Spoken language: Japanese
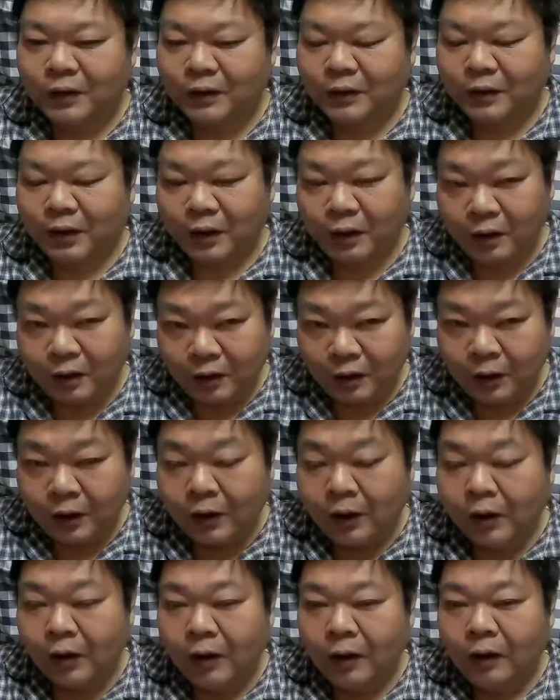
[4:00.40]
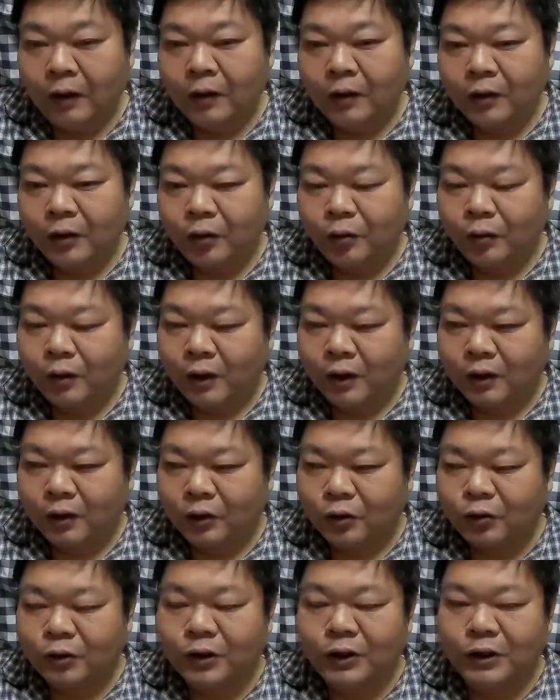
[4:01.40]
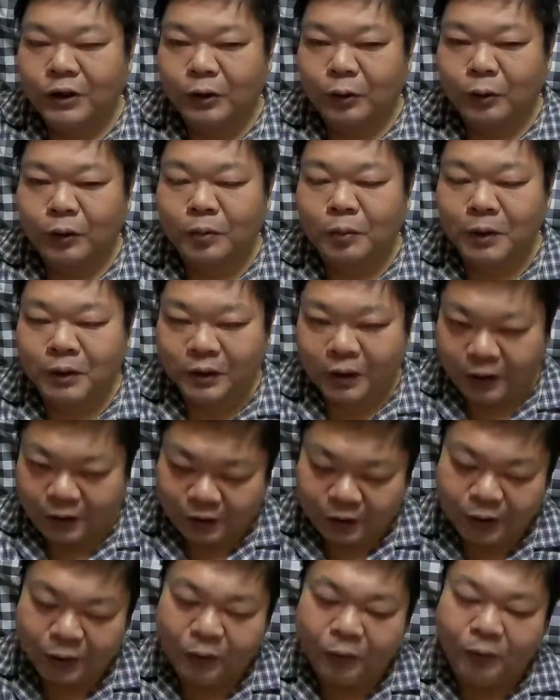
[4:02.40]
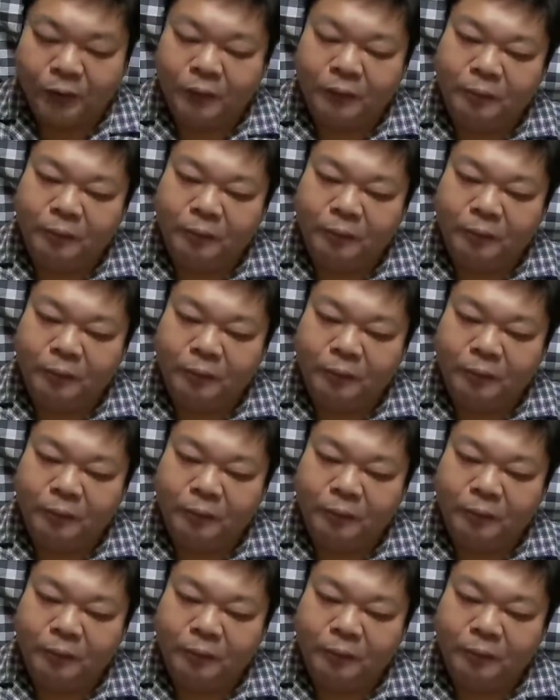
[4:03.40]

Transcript: ですからっていうか通信誌載ってますからちゃんと、